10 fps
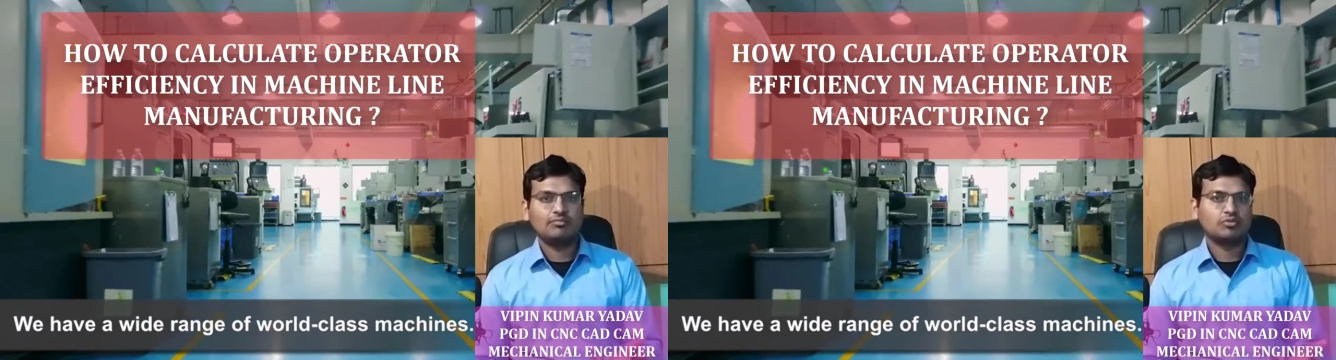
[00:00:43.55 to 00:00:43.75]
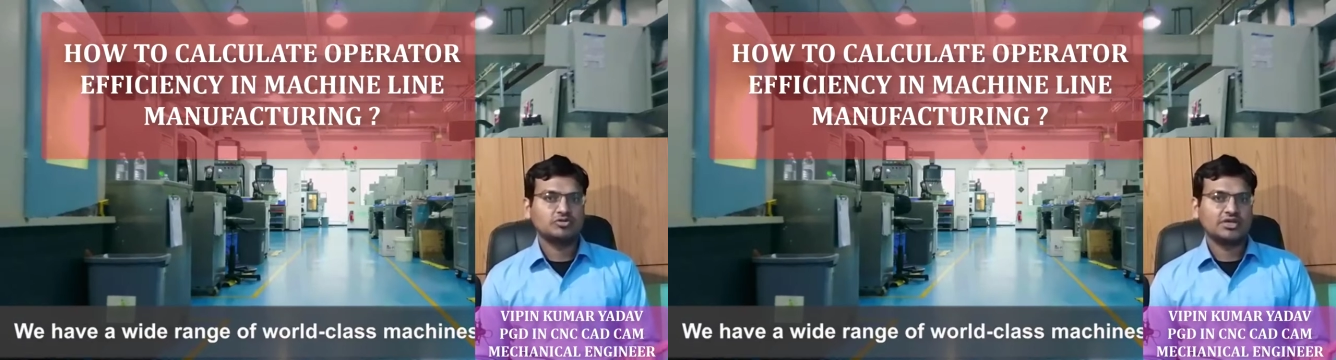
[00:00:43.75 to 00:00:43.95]

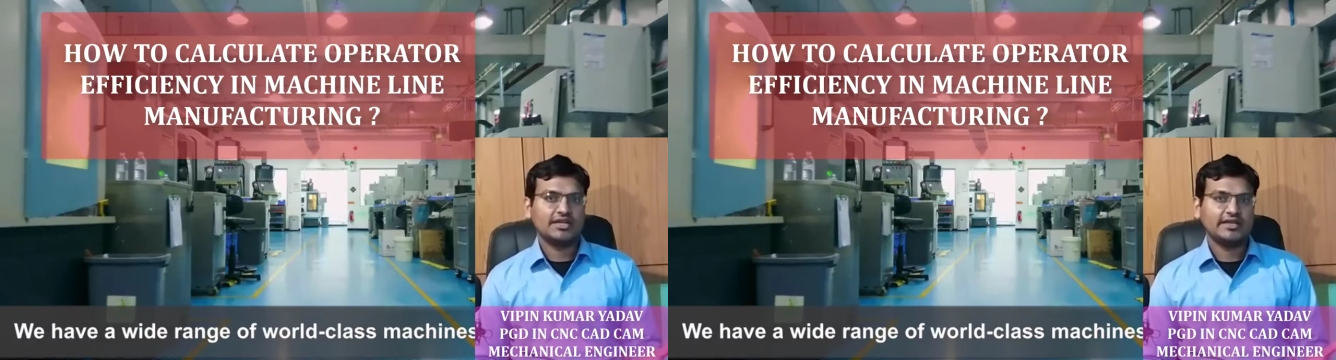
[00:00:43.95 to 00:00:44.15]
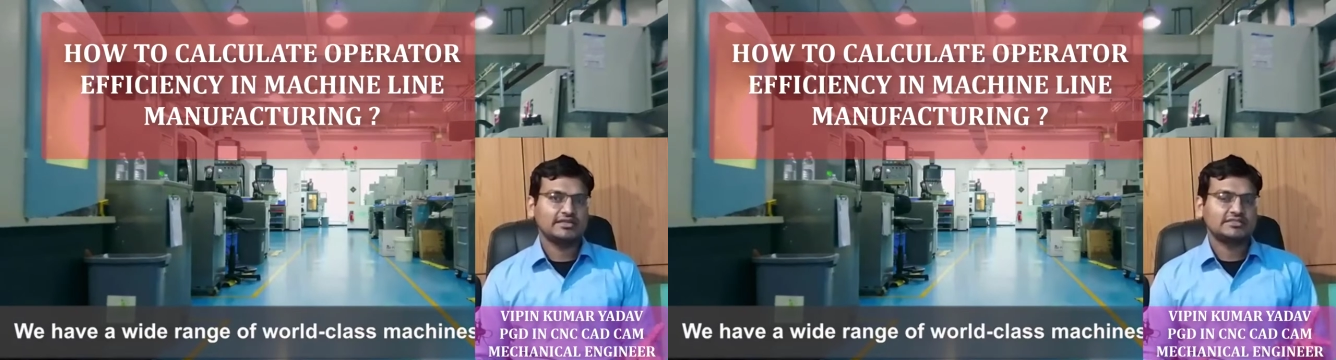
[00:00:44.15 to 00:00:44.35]
आपको जो
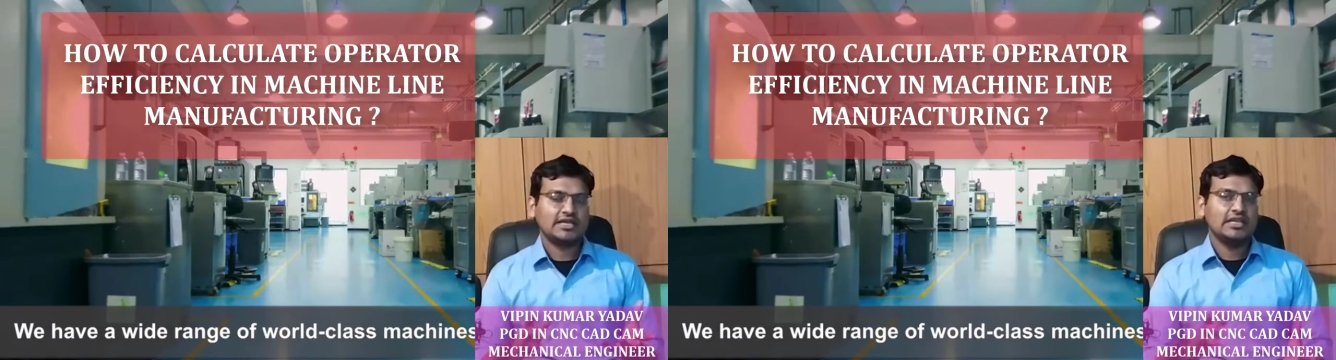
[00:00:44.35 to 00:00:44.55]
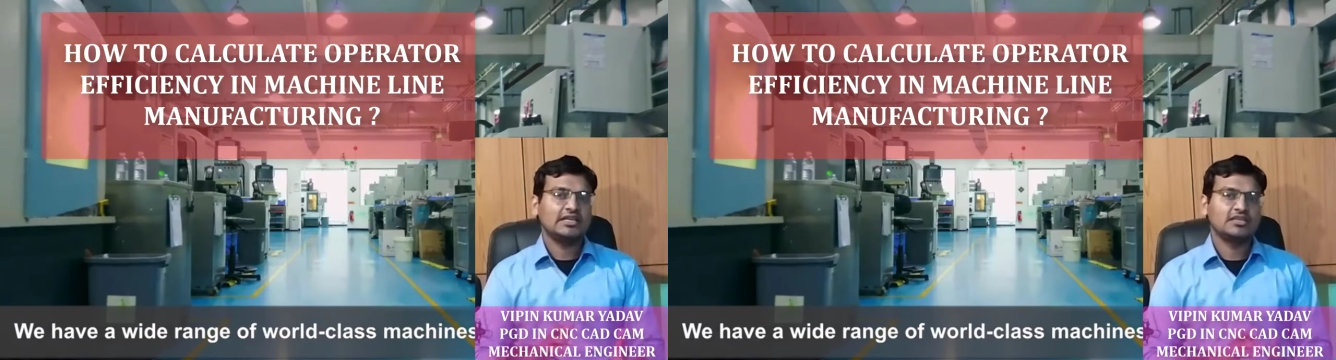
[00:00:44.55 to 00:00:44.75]
है एक
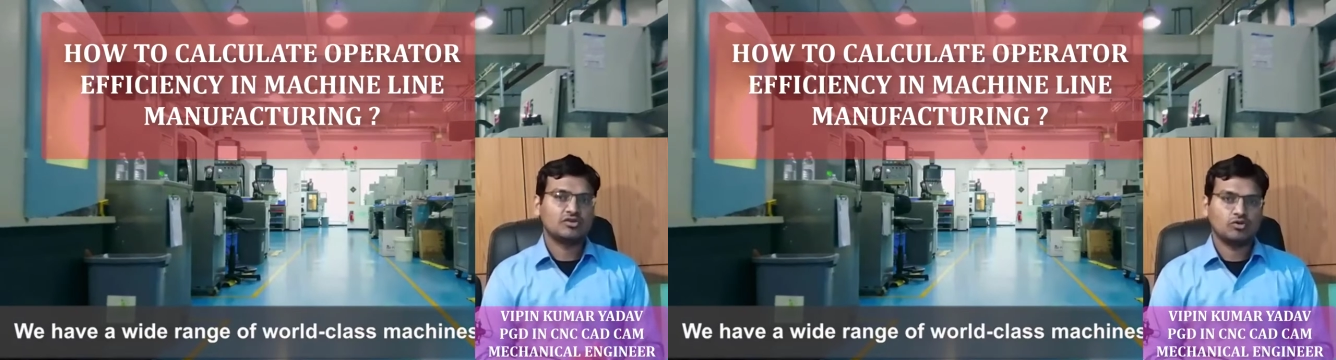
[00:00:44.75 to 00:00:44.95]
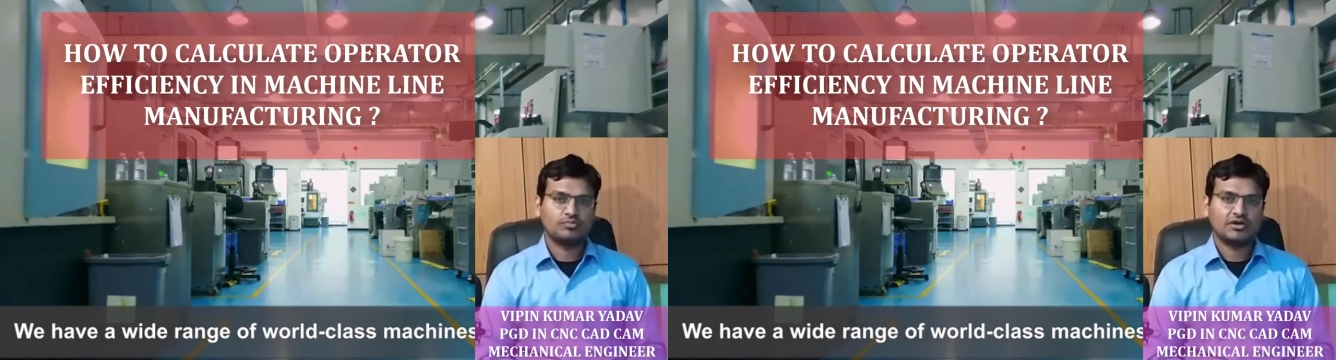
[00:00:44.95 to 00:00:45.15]
स्केल की
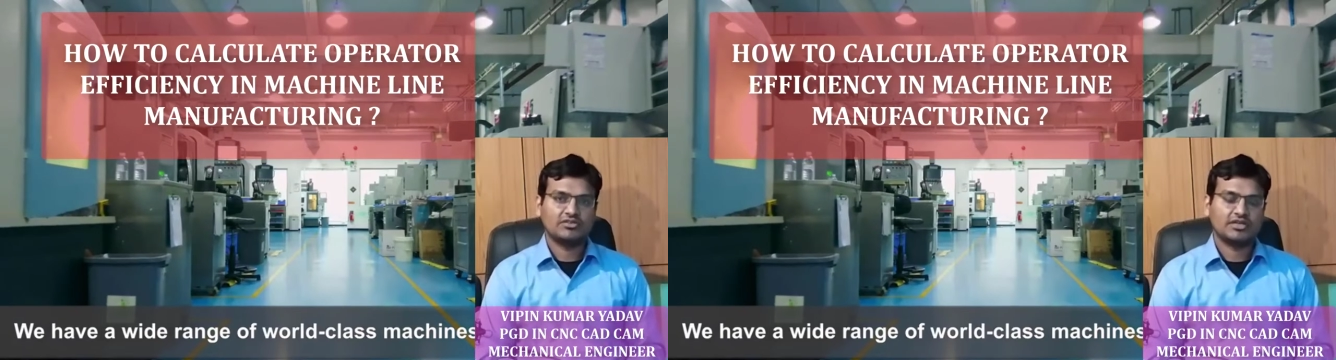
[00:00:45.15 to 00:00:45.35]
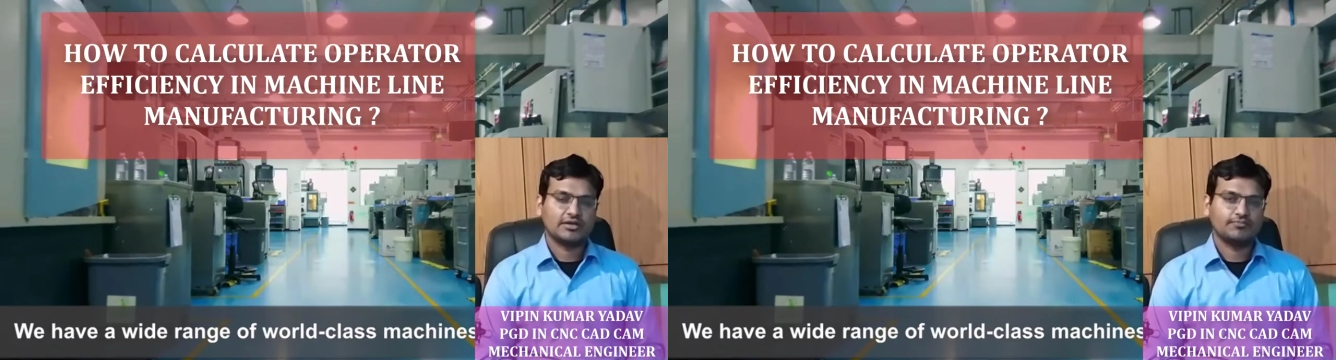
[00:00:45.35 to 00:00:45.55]
ज़रूरत
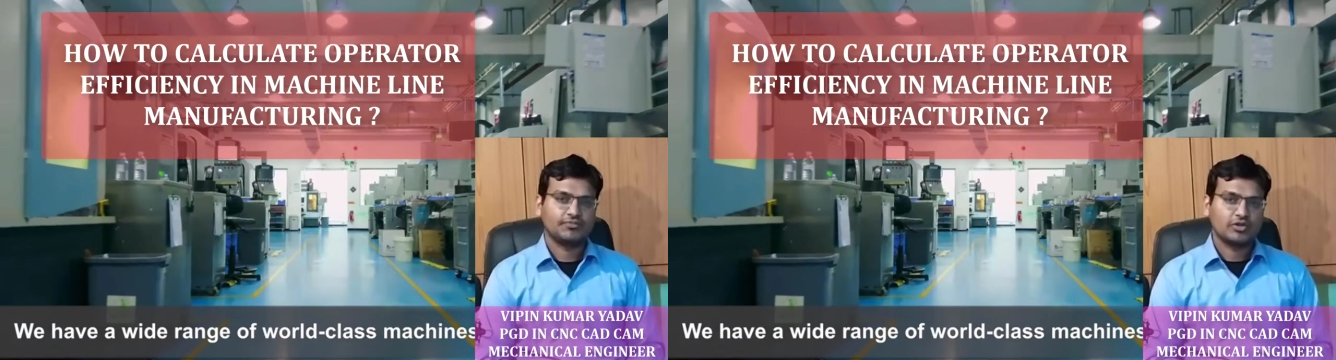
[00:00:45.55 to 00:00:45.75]
पड़ती है